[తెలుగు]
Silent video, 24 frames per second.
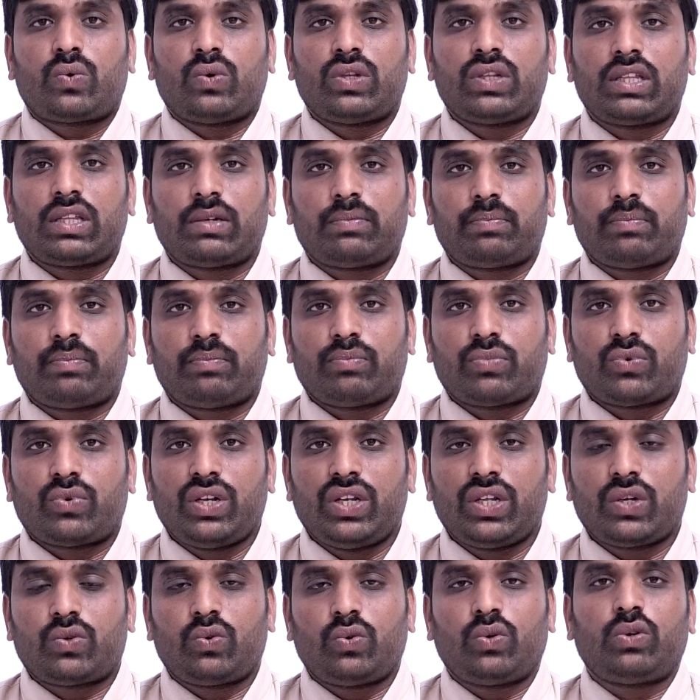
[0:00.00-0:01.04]
కొంత
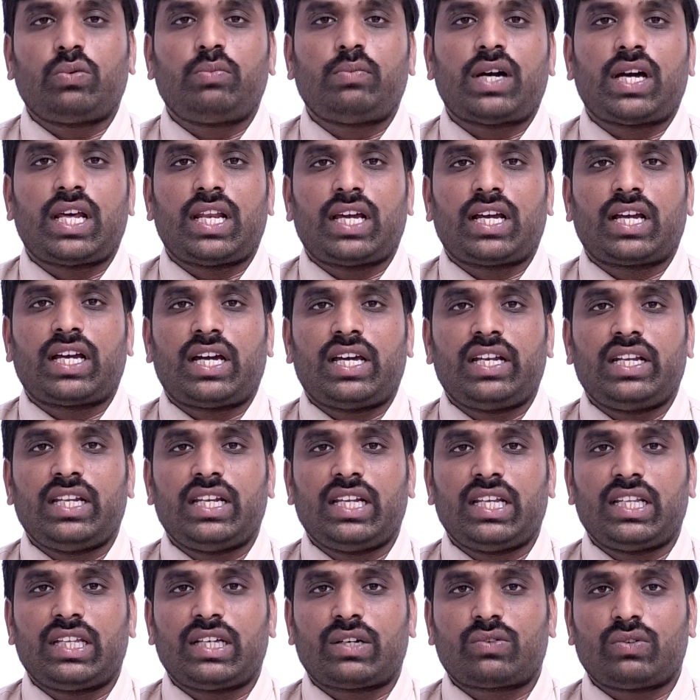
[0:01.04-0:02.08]
కొన్ని కుటుంబాలకు కానీ
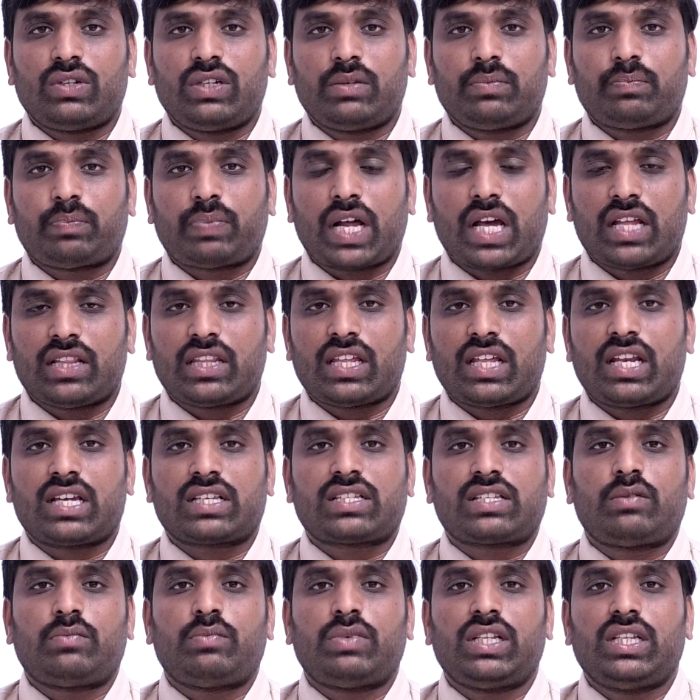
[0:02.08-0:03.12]
లేదా కొన్ని
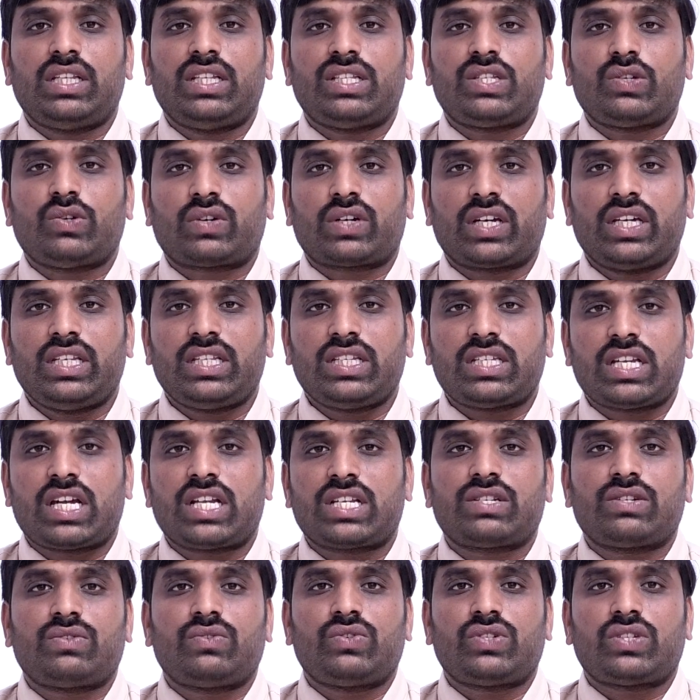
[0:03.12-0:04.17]
ప్రాంతాలకు సంబంధించి ఒక
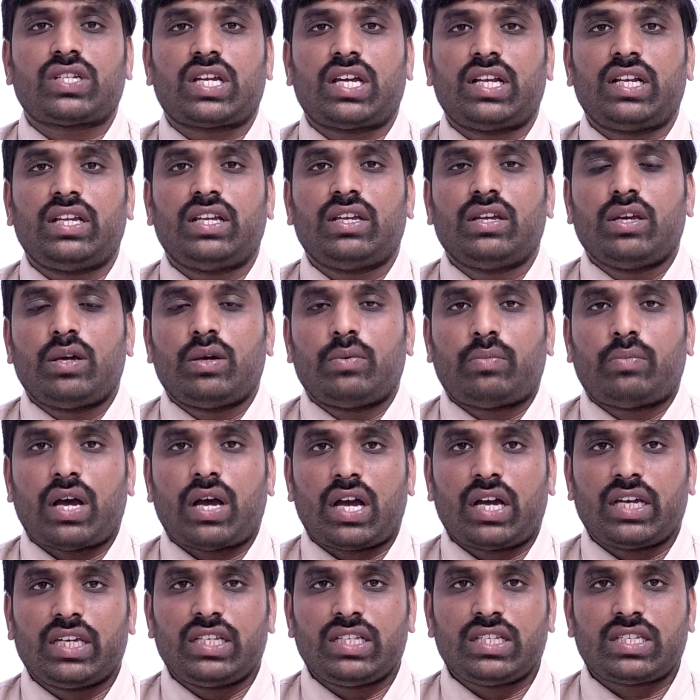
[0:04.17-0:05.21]
ఇన్ఛార్జిని ఉంచాలి
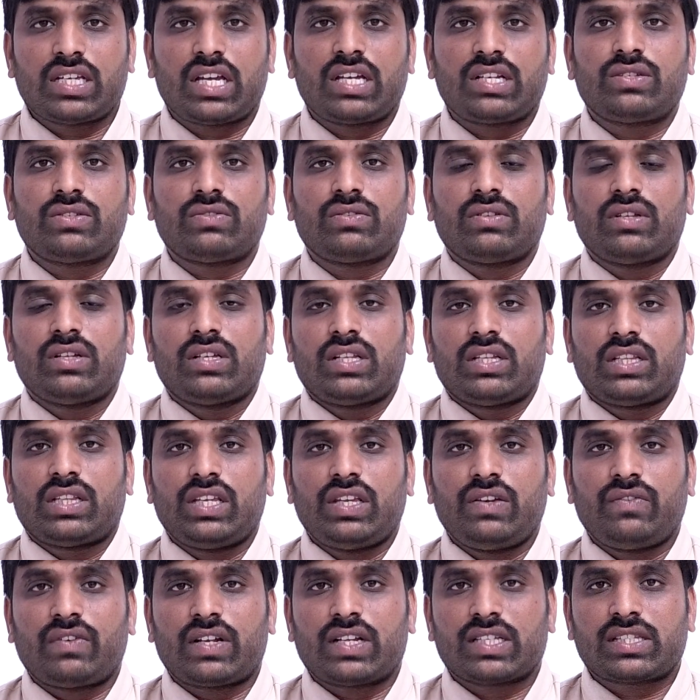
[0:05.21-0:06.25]
ఆ ఇన్ఛార్జ్
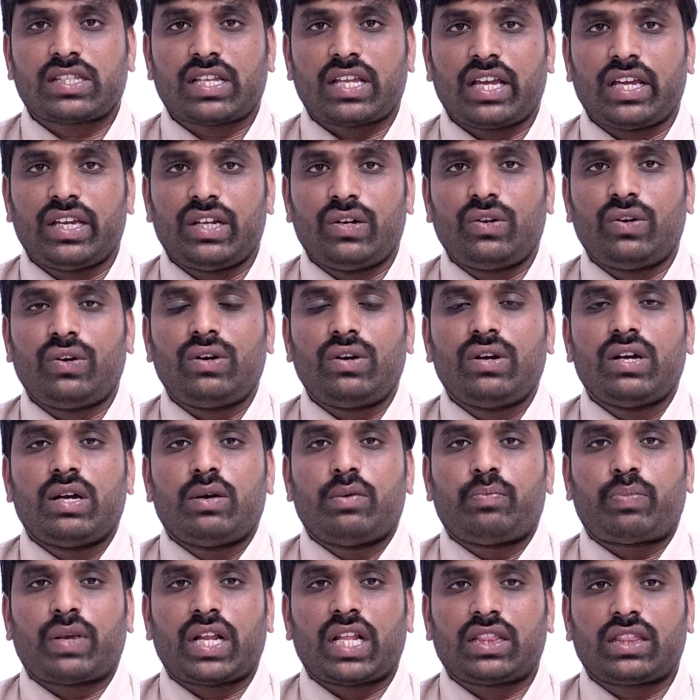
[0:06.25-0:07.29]
తీవ్ర స్థాయిలో
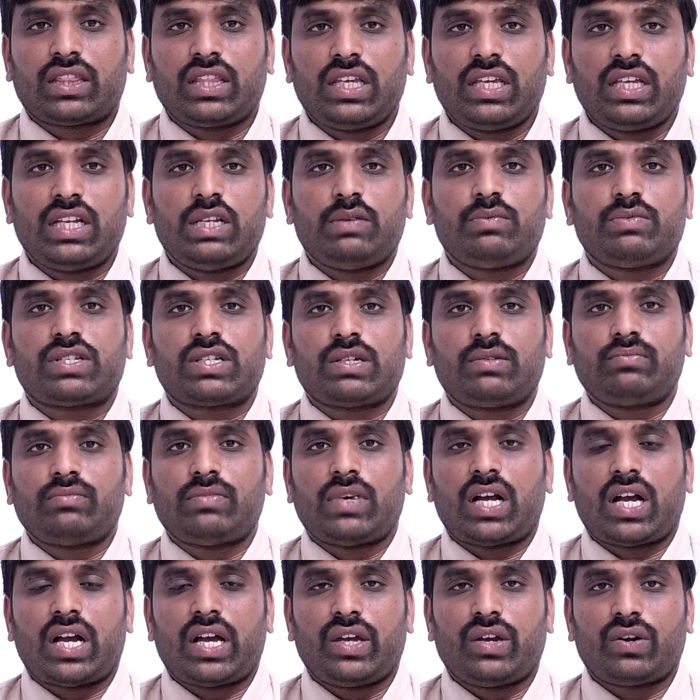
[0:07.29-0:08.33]
ప్రతి నిమిషం
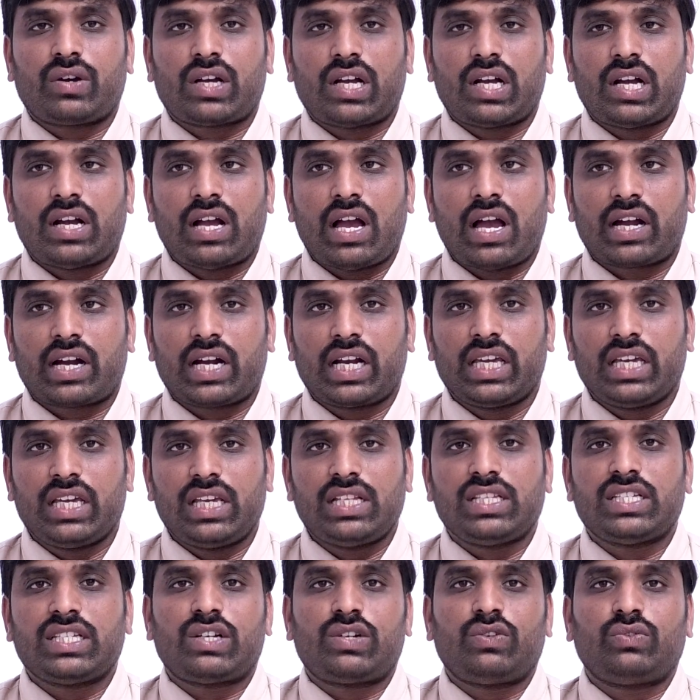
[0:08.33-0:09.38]
ఆ యొక్క అక్కడ
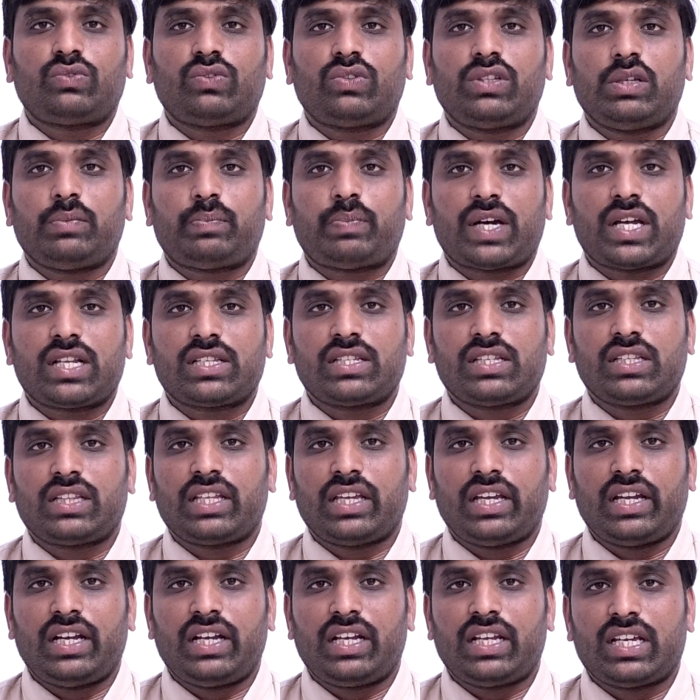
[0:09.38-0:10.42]
ఏం జరుగుతుంది
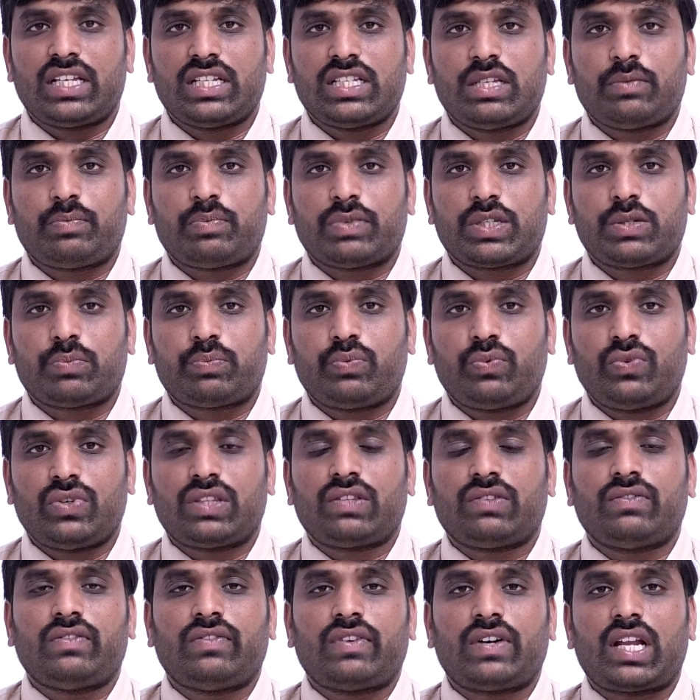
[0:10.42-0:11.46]
పరిస్థితి ఏంటి అని చెప్పేసి
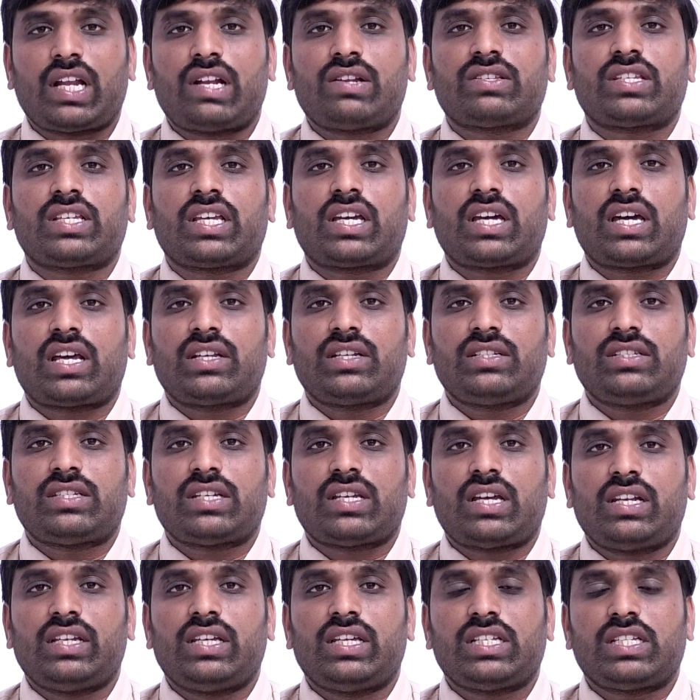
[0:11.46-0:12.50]
పూర్తి వివరాలు
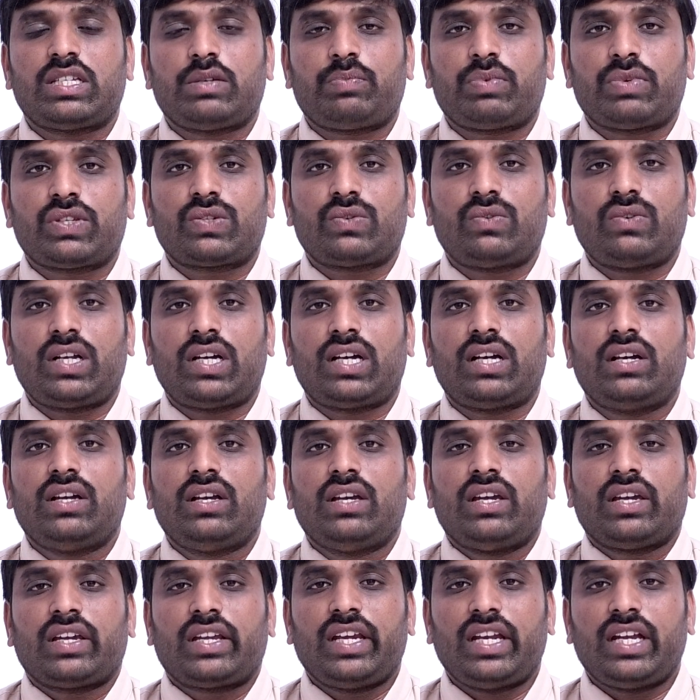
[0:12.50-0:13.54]
సేకరించాలి అని చెప్పేసి కూడా
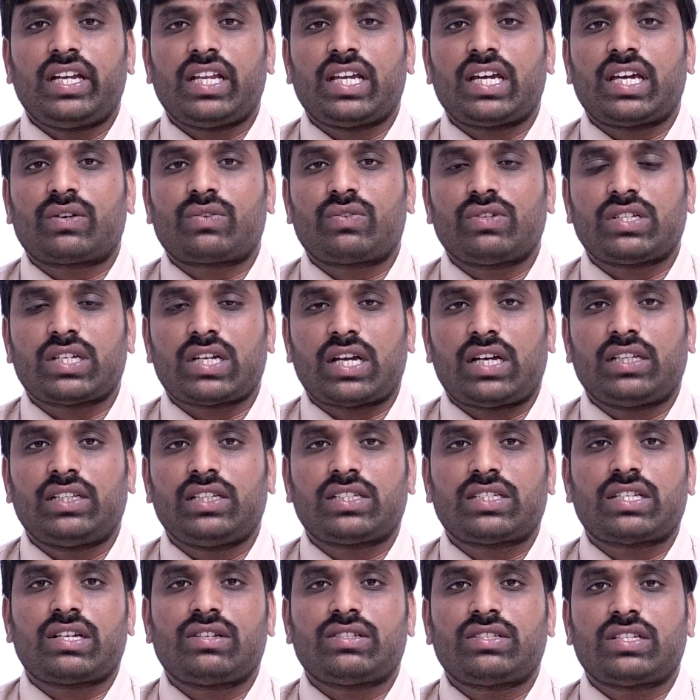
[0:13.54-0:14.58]
కేటీఆర్ కొంచెం
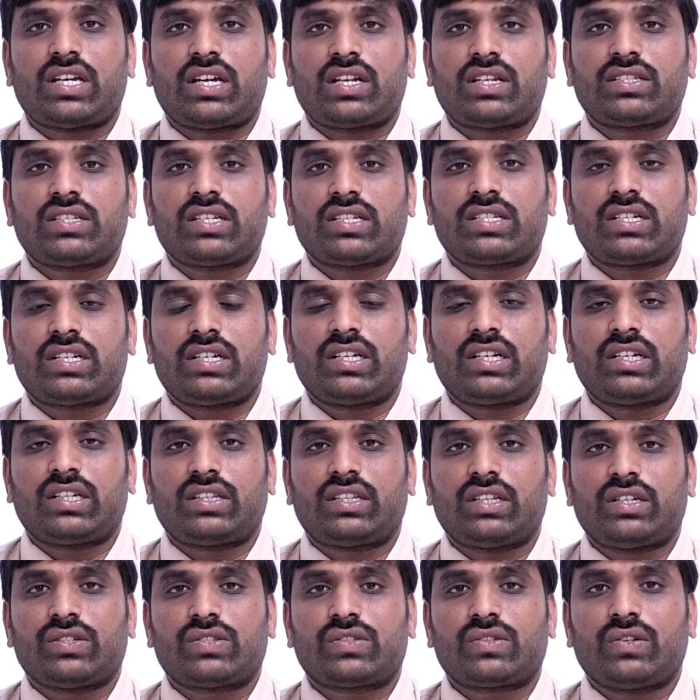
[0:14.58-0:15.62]
ఆదేశాలు జారీ చేసినట్టుగా
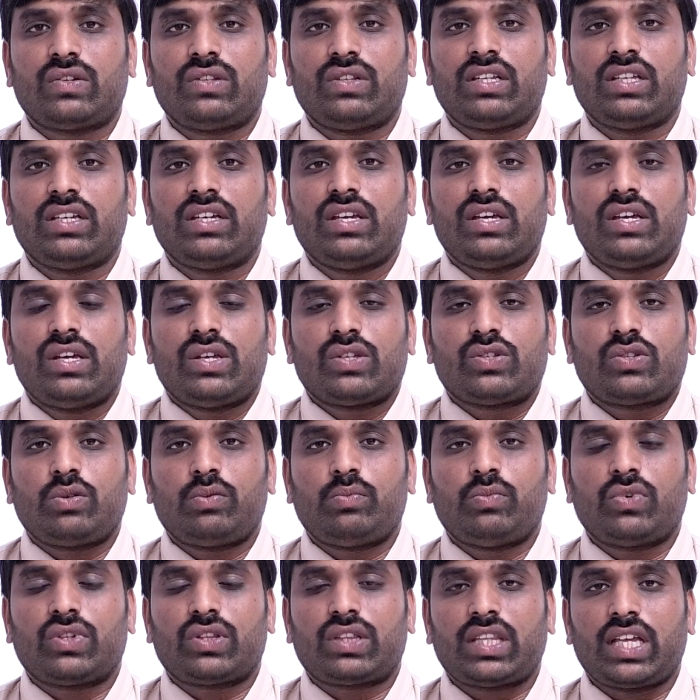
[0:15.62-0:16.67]
తెలుస్తోంది సో
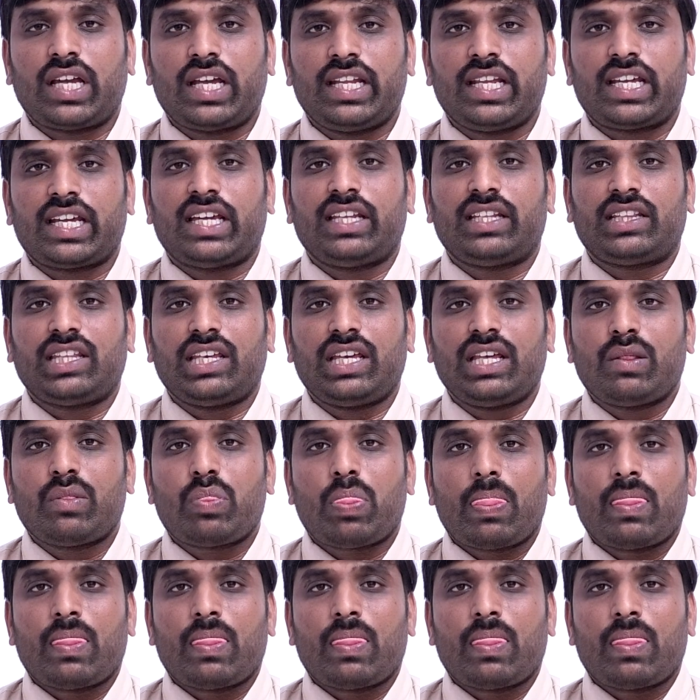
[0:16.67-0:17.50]
మొత్తానికైతే